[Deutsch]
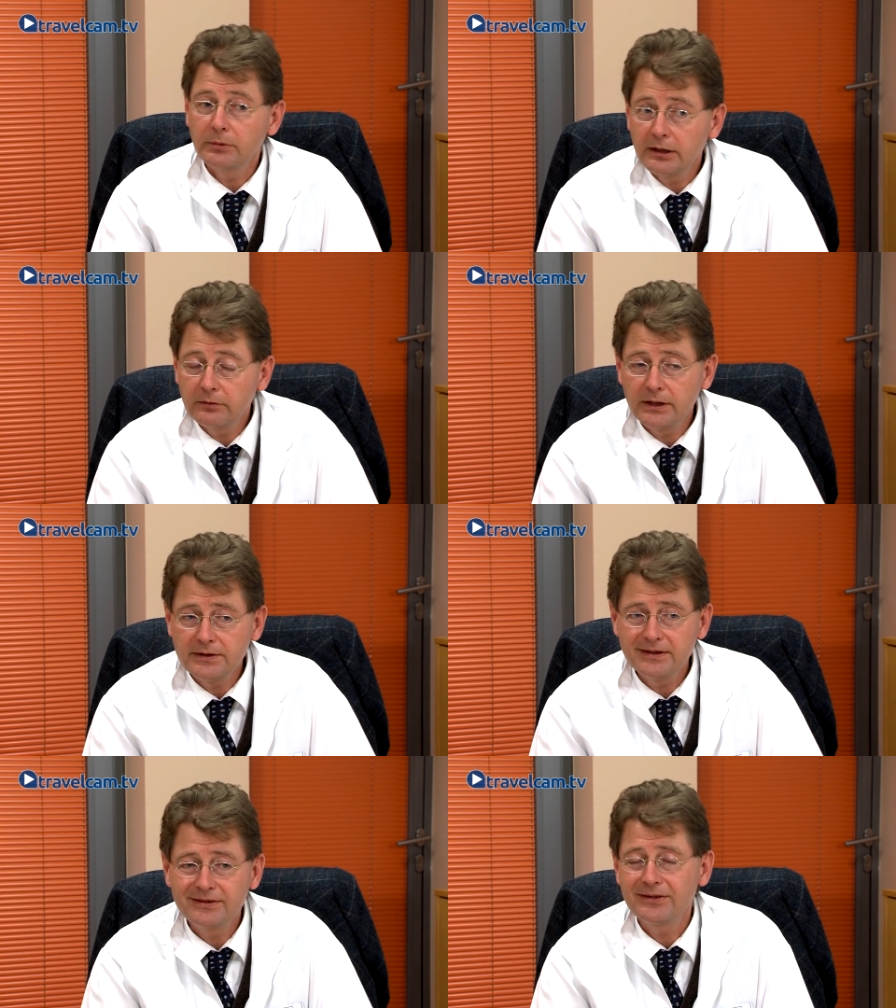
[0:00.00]

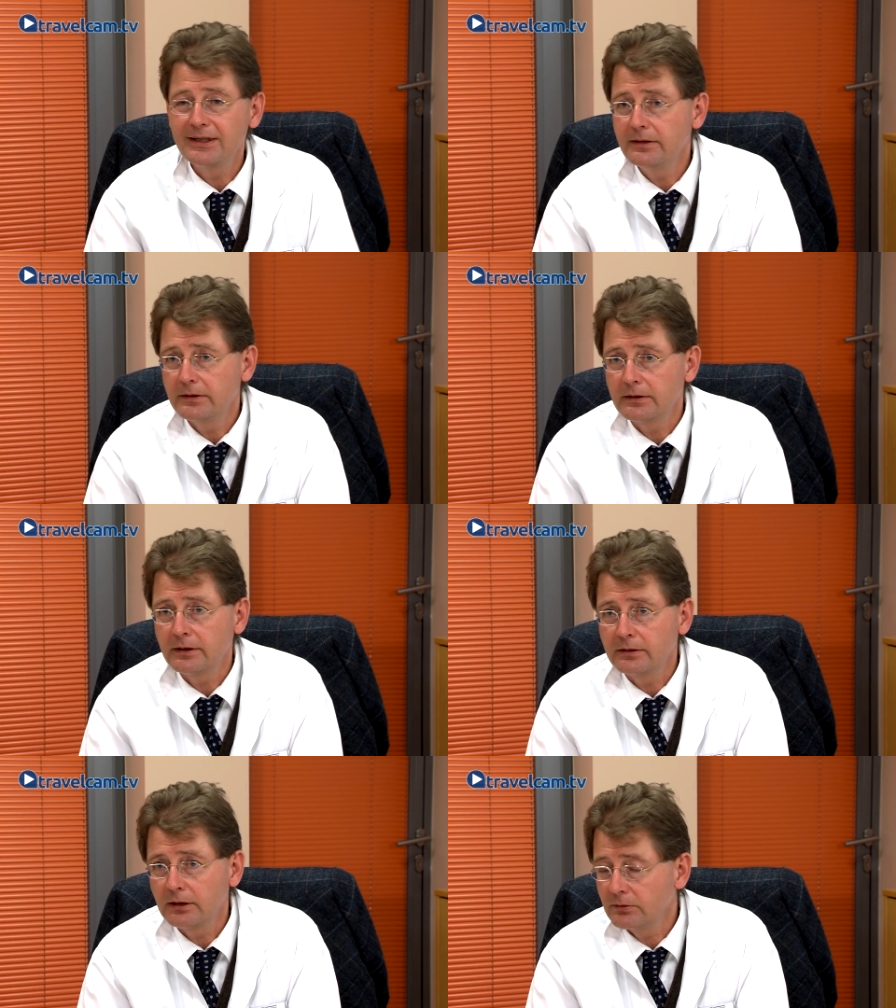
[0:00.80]
Normalerweise ist das
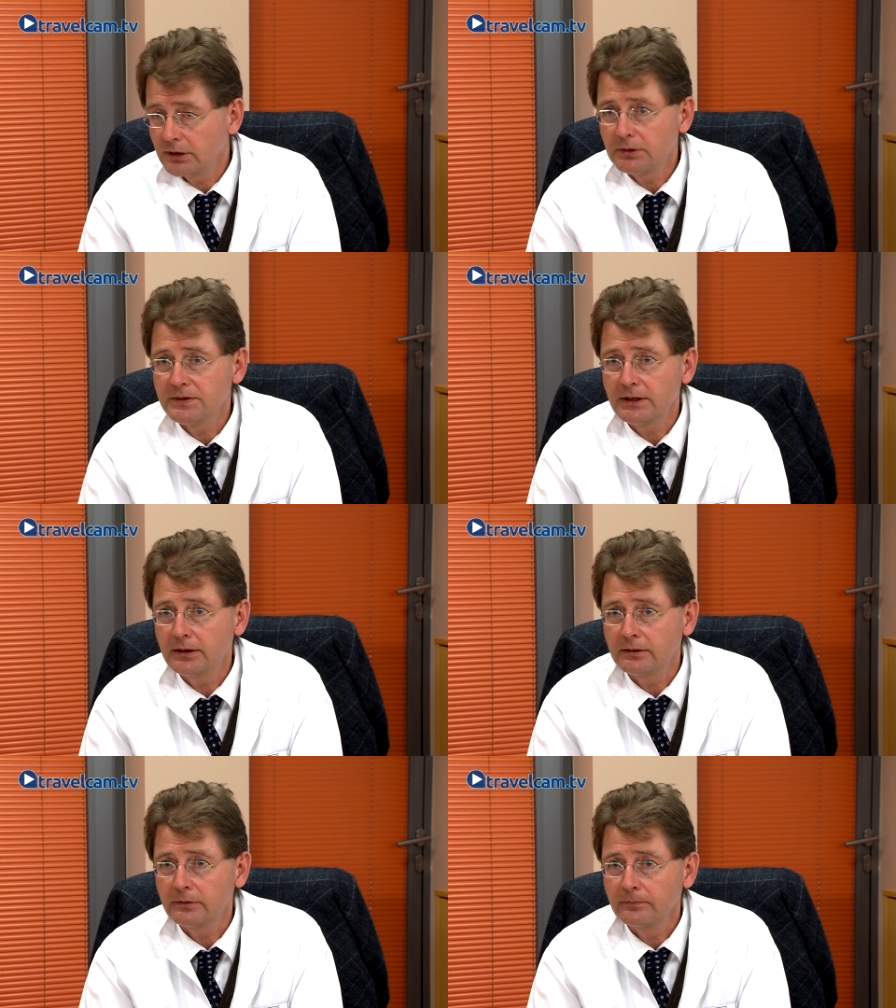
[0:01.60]
hintereinander und dauert sehr
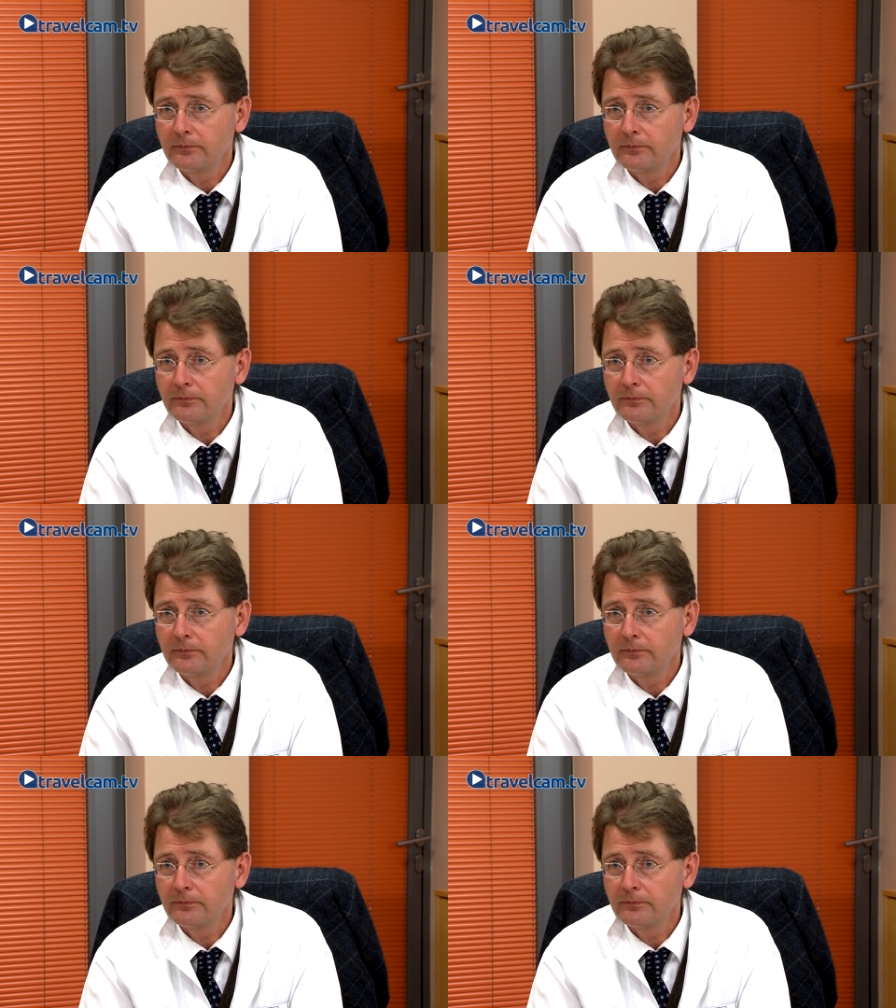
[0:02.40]
lange.